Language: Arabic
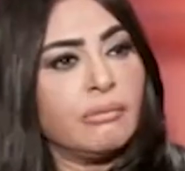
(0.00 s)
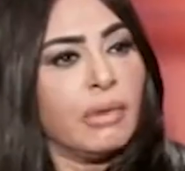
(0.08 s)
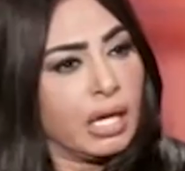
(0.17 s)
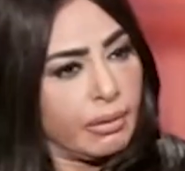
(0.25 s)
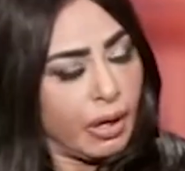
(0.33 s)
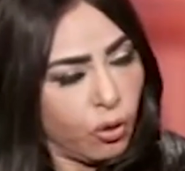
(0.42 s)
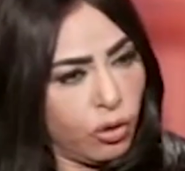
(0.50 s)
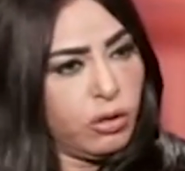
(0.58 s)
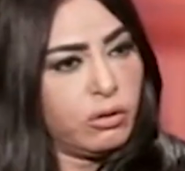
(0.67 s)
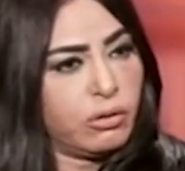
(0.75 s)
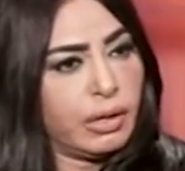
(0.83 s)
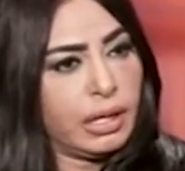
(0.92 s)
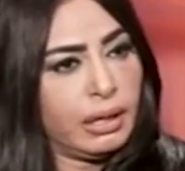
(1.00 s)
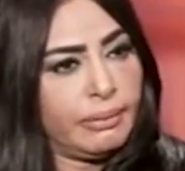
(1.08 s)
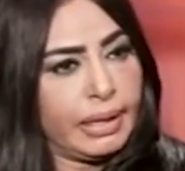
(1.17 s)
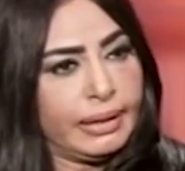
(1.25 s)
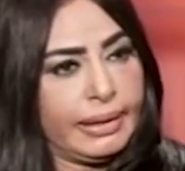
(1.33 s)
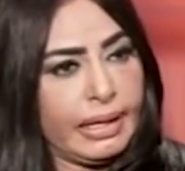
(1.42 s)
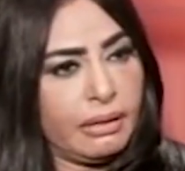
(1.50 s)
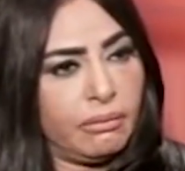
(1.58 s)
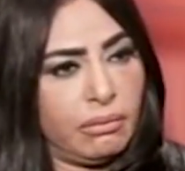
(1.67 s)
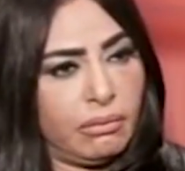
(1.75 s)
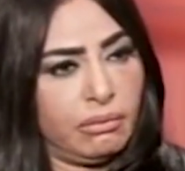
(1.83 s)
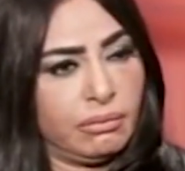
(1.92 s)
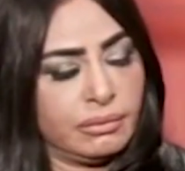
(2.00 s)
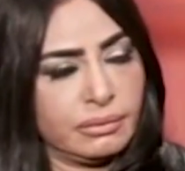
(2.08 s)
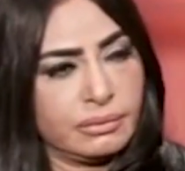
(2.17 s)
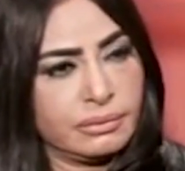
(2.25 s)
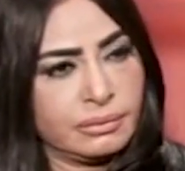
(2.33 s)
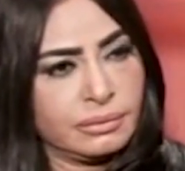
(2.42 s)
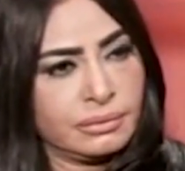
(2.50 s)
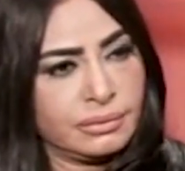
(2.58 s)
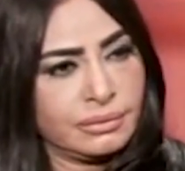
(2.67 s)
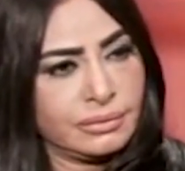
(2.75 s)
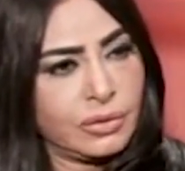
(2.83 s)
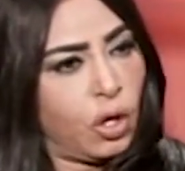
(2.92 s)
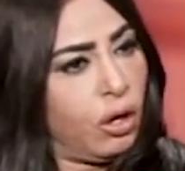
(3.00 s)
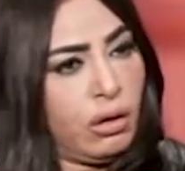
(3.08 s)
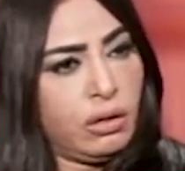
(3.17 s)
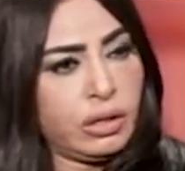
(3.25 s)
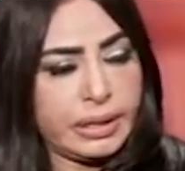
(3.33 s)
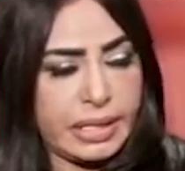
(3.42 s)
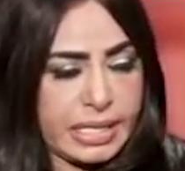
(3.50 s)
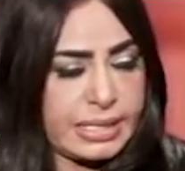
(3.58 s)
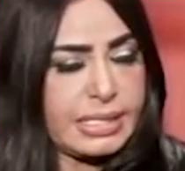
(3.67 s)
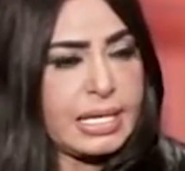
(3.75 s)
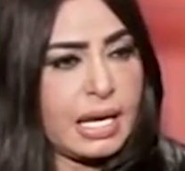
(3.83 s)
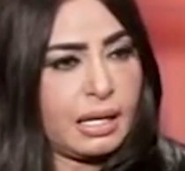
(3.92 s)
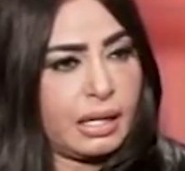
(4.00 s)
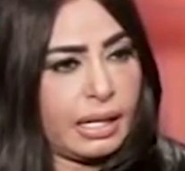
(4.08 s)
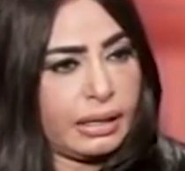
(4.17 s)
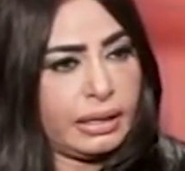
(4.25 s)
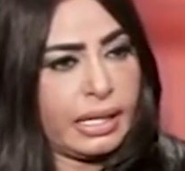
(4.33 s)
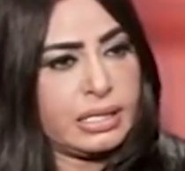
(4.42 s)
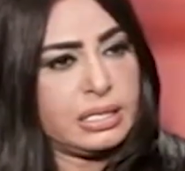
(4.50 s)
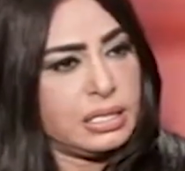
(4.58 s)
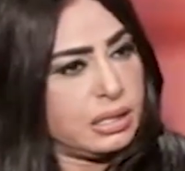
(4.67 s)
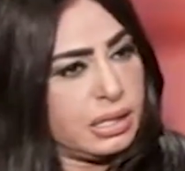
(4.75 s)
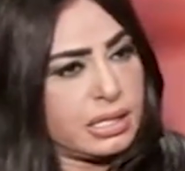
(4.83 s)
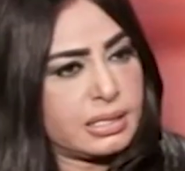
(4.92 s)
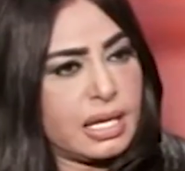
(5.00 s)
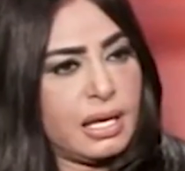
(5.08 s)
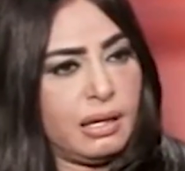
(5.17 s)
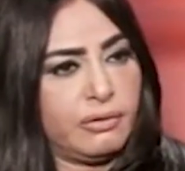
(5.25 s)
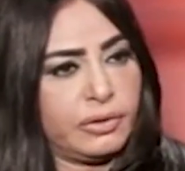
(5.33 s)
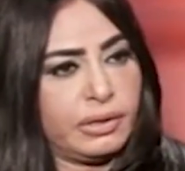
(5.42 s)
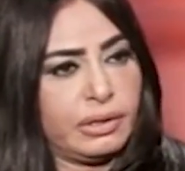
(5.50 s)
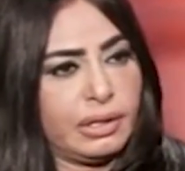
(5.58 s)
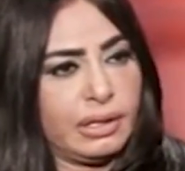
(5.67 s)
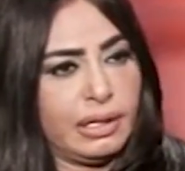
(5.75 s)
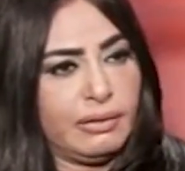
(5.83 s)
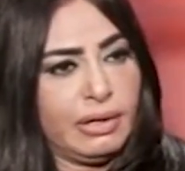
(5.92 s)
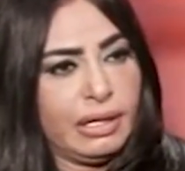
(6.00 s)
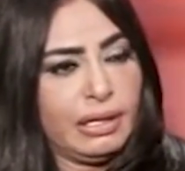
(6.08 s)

ما انا بقول له وانا بنتقم اه اه انا نزيهه يعني عندي نزاهه في الـ